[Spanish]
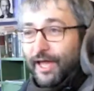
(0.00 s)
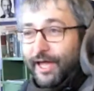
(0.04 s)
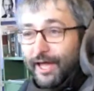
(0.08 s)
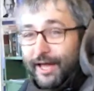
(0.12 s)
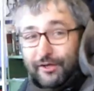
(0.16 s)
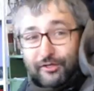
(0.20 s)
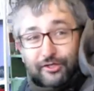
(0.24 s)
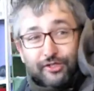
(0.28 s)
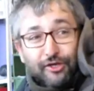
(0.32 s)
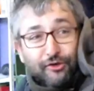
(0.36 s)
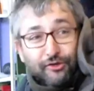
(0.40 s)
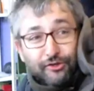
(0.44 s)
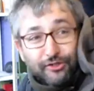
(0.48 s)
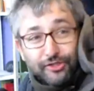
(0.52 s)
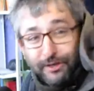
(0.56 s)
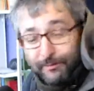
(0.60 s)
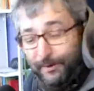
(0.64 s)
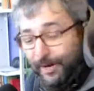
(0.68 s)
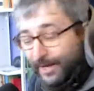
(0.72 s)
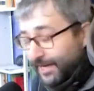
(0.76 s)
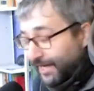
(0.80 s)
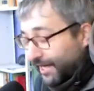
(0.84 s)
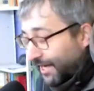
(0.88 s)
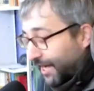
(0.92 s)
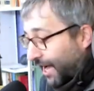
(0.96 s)
Eh, os,
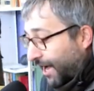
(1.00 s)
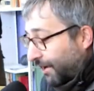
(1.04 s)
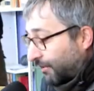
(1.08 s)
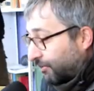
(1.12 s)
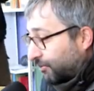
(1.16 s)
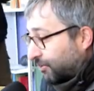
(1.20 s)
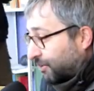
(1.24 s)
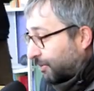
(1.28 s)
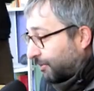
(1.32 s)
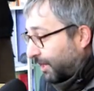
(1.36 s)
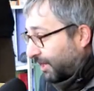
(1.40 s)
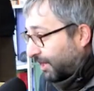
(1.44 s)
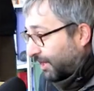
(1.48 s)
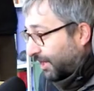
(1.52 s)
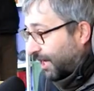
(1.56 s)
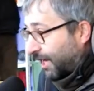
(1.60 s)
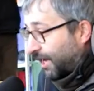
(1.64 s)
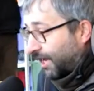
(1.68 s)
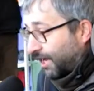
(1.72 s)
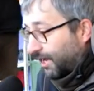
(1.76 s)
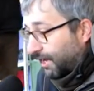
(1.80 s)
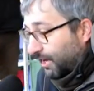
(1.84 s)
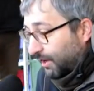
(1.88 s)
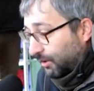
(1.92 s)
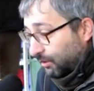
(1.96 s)
llevaría, os
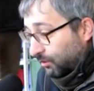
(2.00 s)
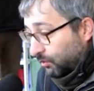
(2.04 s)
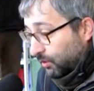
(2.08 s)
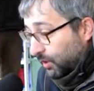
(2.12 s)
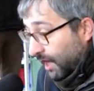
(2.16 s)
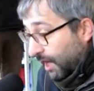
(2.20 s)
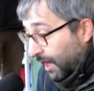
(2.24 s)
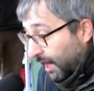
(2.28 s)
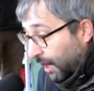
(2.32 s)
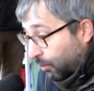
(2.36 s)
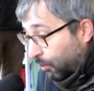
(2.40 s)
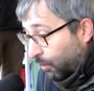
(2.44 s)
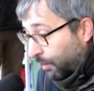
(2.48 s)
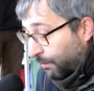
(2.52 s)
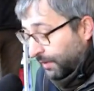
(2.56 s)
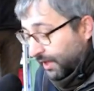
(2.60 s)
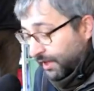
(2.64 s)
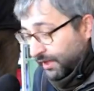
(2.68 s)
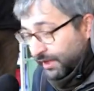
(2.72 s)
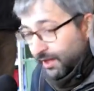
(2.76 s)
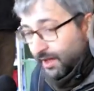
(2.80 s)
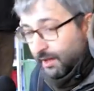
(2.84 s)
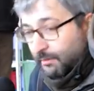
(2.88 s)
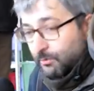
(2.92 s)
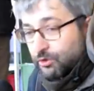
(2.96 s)
llevaría a, la web
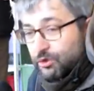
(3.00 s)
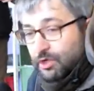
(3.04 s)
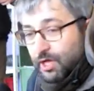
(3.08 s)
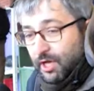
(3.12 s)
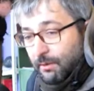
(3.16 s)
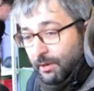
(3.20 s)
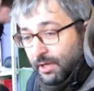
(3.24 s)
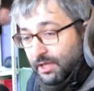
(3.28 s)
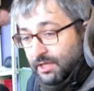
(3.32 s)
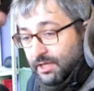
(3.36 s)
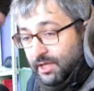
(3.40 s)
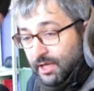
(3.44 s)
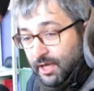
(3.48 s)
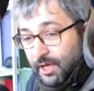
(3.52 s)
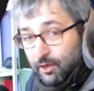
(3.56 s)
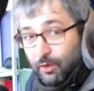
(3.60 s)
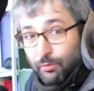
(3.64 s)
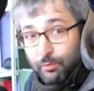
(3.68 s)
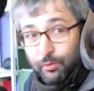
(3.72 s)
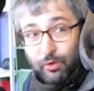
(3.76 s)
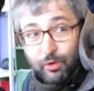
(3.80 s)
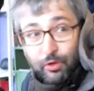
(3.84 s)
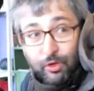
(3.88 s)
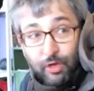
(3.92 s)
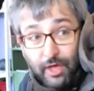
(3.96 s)
que tenemos,
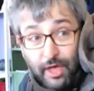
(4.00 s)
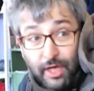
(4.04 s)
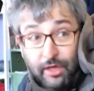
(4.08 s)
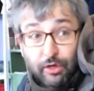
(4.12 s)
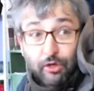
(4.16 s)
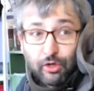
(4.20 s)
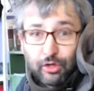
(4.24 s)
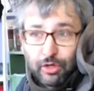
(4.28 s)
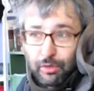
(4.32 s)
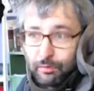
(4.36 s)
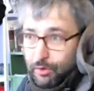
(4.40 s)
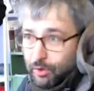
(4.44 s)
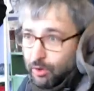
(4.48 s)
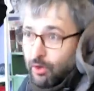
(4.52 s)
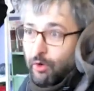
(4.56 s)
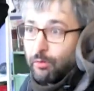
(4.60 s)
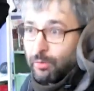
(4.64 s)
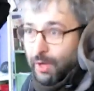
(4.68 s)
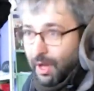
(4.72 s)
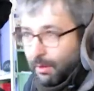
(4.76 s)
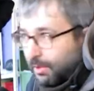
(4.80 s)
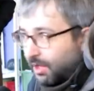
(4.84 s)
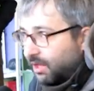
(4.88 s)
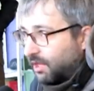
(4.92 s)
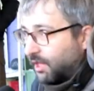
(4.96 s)
carabancheleando.net, donde
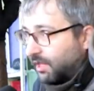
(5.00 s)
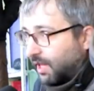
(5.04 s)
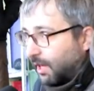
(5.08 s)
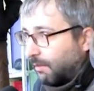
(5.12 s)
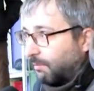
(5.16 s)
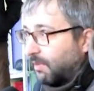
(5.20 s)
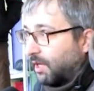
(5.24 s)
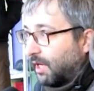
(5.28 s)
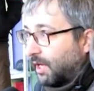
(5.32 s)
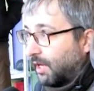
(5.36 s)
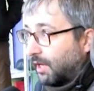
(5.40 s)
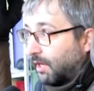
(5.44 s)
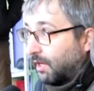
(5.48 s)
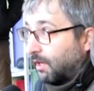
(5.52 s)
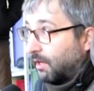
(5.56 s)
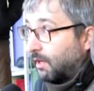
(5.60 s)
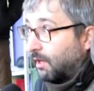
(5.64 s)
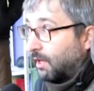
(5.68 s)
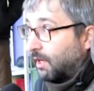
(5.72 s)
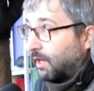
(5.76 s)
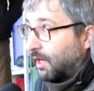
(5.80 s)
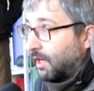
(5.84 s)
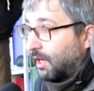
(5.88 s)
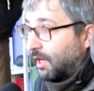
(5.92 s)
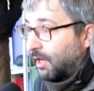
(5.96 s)
obviamente
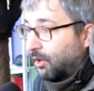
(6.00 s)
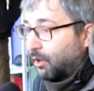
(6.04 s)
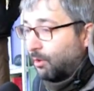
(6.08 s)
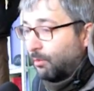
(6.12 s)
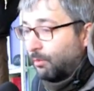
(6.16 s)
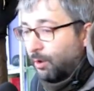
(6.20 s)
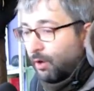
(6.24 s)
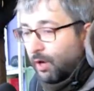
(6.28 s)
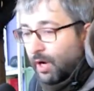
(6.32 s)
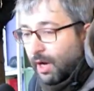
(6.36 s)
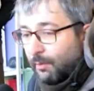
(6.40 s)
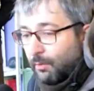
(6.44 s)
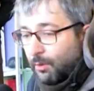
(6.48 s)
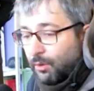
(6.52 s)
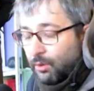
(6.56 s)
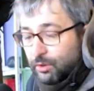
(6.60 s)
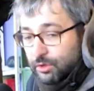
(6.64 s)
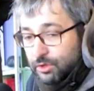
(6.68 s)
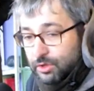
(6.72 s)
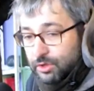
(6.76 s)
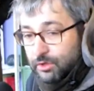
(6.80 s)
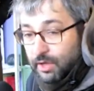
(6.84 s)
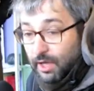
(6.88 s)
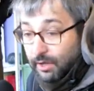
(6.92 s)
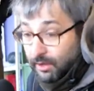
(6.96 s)
también eh,
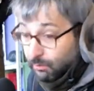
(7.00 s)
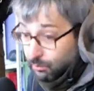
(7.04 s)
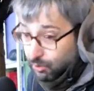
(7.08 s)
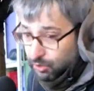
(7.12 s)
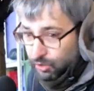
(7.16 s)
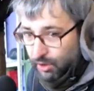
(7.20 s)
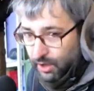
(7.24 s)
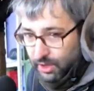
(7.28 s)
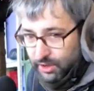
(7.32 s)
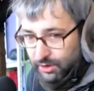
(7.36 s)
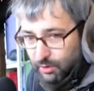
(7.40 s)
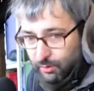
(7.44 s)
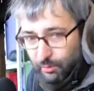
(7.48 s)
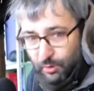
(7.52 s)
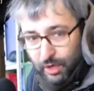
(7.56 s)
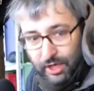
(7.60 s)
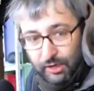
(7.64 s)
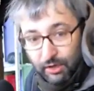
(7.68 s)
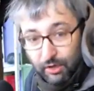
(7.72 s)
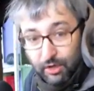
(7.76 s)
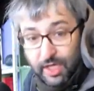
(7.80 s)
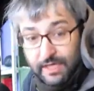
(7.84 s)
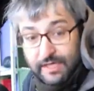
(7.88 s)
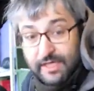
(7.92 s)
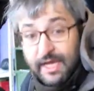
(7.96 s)
convocamos, hacemos todas las
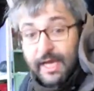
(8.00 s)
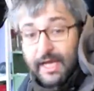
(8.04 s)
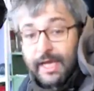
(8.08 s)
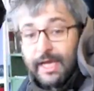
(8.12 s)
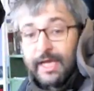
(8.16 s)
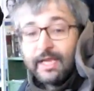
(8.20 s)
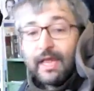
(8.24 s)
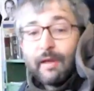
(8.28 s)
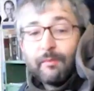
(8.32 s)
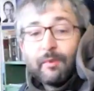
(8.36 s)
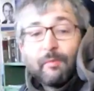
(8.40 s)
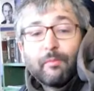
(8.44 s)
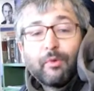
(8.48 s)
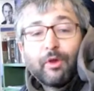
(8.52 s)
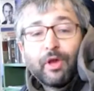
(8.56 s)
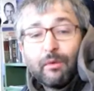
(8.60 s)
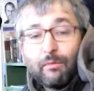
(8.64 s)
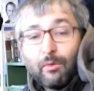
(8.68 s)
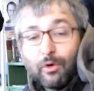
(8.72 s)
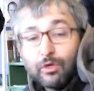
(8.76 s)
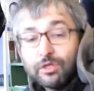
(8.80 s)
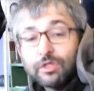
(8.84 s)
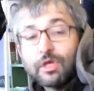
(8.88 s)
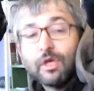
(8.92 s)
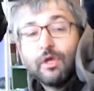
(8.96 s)
convocatorias y también
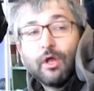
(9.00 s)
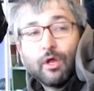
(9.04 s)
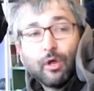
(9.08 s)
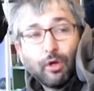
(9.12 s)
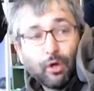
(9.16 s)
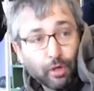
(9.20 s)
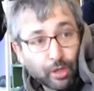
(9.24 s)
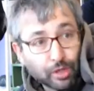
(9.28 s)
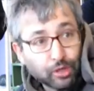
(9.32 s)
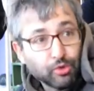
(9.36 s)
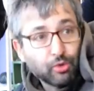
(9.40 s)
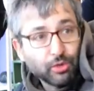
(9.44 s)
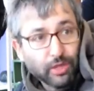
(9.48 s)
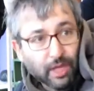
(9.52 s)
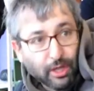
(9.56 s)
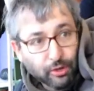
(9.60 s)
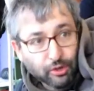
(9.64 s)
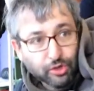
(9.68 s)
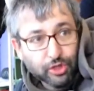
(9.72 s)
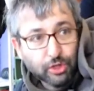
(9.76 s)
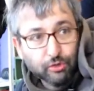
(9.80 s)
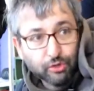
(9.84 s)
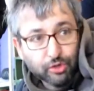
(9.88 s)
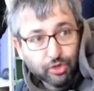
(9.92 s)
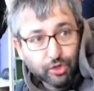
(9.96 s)
ponemos los
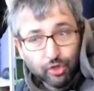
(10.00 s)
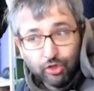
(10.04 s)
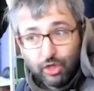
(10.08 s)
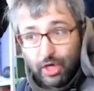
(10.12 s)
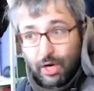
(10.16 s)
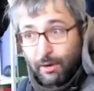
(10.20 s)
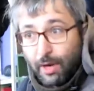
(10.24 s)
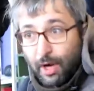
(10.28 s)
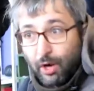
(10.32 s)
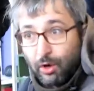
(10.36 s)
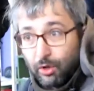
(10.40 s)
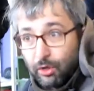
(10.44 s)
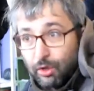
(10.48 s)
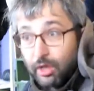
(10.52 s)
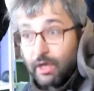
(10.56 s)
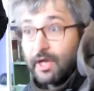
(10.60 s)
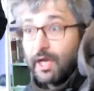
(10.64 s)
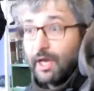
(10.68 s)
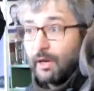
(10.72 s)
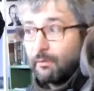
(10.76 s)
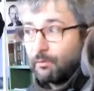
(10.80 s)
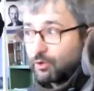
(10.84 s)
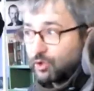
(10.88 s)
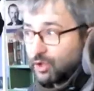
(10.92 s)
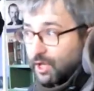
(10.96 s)
resultados de nuestro trabajo.
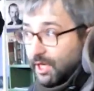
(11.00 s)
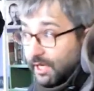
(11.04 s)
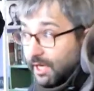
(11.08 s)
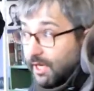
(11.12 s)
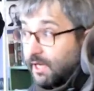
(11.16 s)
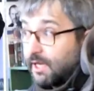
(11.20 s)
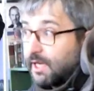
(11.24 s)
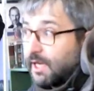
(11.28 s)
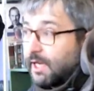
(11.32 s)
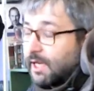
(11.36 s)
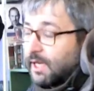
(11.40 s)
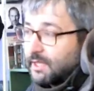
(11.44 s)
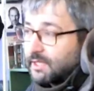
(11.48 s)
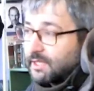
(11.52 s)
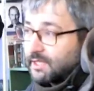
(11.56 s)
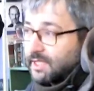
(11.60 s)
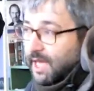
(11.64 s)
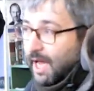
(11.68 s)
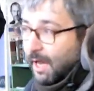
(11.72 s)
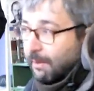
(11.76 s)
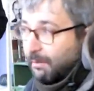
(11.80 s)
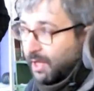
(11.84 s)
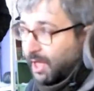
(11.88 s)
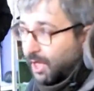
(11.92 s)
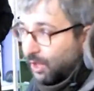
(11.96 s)
Queremos que
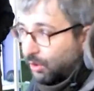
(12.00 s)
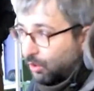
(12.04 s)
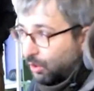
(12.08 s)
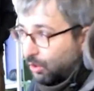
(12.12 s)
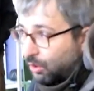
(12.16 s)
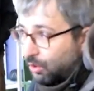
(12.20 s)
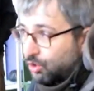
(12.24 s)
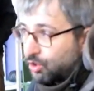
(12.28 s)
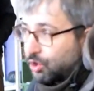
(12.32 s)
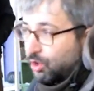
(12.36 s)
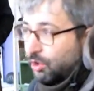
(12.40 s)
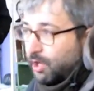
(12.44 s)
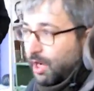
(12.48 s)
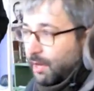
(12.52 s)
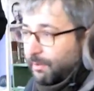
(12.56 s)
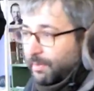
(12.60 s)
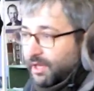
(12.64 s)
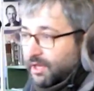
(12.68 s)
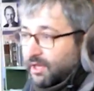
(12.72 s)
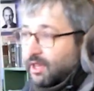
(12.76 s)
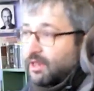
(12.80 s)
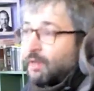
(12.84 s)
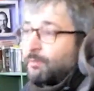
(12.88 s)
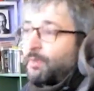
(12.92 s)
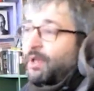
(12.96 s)
sea abierto no solo la
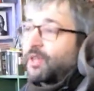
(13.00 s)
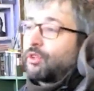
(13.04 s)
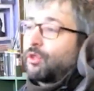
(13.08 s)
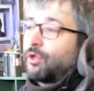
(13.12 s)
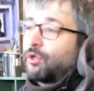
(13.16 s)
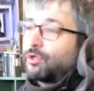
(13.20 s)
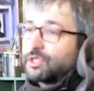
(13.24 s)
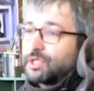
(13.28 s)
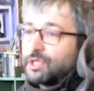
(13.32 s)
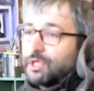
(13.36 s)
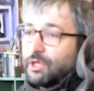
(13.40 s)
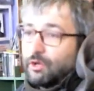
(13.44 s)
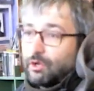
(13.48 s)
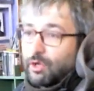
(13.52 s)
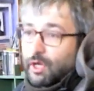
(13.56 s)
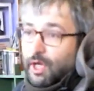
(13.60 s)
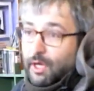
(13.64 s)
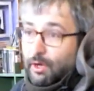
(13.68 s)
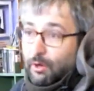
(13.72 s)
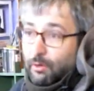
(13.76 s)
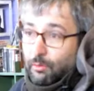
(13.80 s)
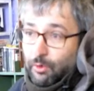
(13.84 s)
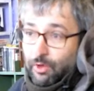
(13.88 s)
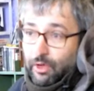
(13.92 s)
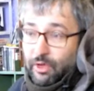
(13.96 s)
participación, sino
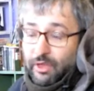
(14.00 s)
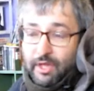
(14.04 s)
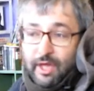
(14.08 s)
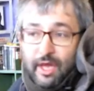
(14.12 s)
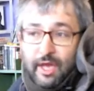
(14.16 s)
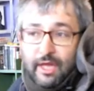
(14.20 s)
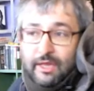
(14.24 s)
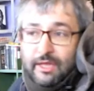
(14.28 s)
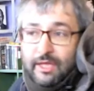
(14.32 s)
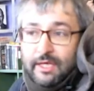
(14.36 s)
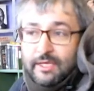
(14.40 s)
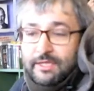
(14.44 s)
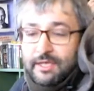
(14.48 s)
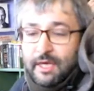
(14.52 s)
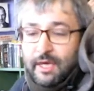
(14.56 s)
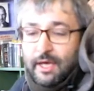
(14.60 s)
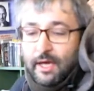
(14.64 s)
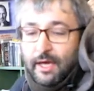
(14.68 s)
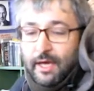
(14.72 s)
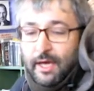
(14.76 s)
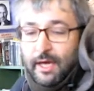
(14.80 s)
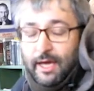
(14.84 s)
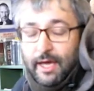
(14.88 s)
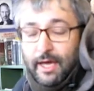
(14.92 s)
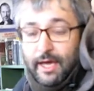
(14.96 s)
que, como decía antes,
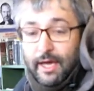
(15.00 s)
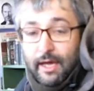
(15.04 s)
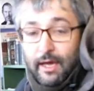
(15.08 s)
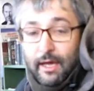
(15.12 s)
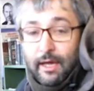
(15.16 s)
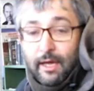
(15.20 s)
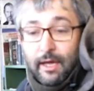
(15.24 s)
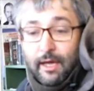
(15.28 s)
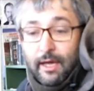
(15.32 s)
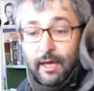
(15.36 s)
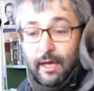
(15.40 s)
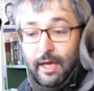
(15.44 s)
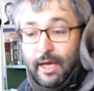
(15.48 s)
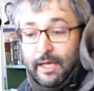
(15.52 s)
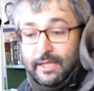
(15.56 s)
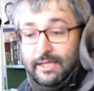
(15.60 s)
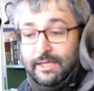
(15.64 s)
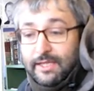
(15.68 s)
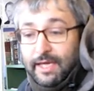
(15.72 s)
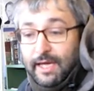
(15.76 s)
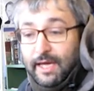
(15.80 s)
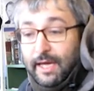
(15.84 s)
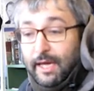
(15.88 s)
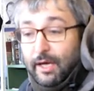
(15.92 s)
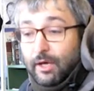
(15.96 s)

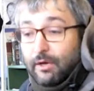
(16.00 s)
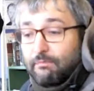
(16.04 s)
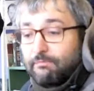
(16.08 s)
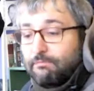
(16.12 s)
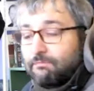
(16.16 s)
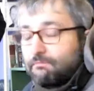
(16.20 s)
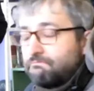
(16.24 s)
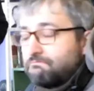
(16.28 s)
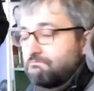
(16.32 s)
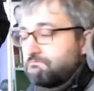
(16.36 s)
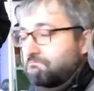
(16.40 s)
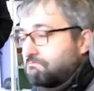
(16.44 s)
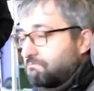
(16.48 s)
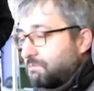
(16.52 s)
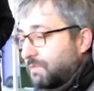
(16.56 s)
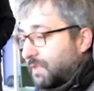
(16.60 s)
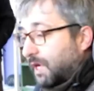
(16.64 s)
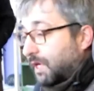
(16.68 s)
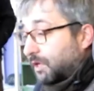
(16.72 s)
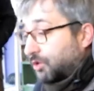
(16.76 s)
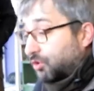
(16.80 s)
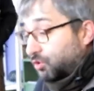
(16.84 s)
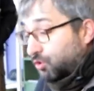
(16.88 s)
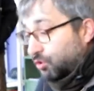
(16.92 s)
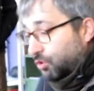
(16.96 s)
ese
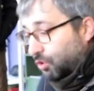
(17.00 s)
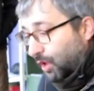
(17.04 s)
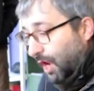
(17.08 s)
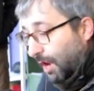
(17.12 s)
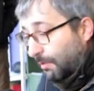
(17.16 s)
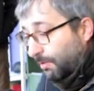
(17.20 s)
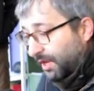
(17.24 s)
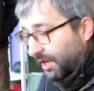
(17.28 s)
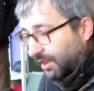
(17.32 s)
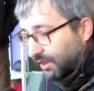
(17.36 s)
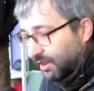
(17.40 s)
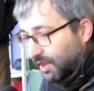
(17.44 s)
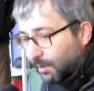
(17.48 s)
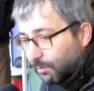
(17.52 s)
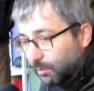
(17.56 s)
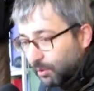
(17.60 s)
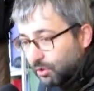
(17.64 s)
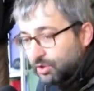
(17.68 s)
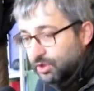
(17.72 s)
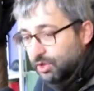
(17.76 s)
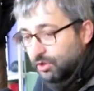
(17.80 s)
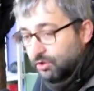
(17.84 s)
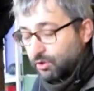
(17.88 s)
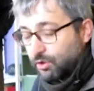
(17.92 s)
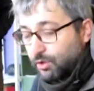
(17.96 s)
eso que
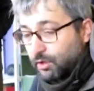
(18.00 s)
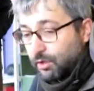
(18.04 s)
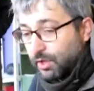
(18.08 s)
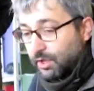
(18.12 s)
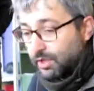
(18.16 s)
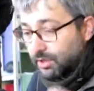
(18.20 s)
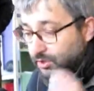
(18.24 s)
aprendemos, eso,